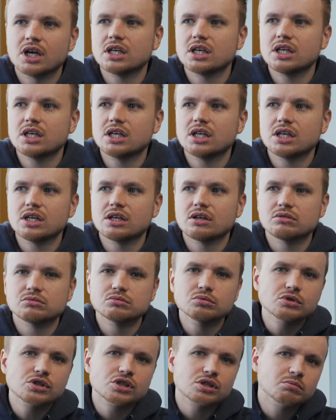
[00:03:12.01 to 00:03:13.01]
и
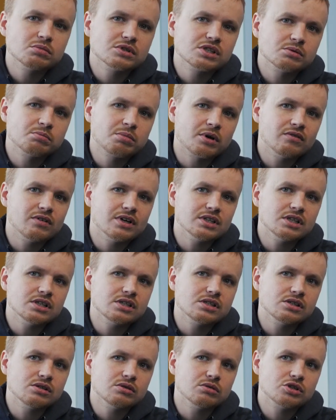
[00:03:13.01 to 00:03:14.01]
лучше бы
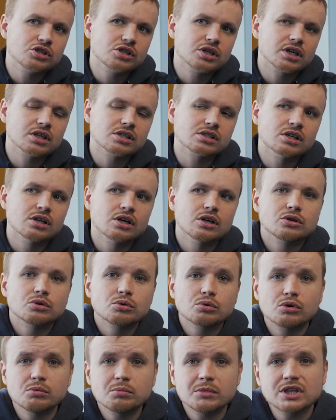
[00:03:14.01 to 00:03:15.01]
сопроводить ее через
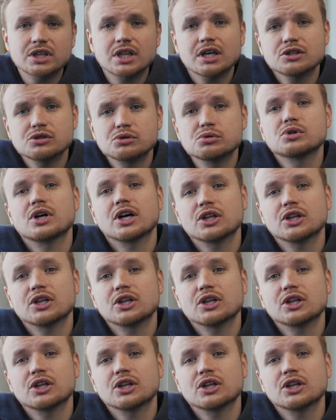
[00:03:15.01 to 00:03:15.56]
документацию,